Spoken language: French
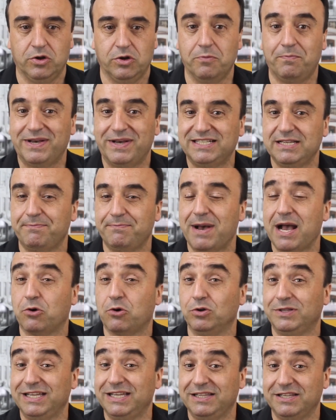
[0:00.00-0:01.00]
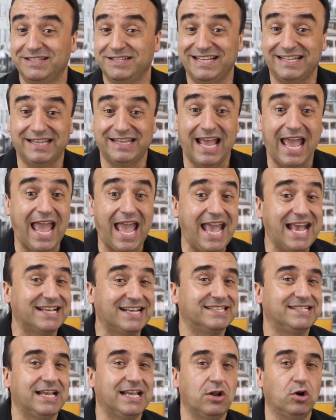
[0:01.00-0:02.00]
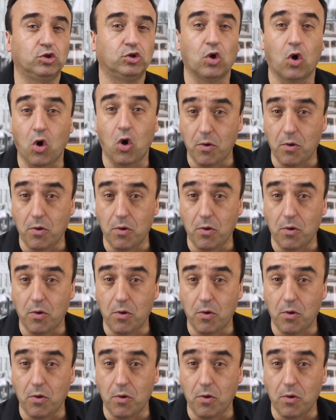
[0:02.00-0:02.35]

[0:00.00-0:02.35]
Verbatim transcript: Ne passez pas à côté de cette excellente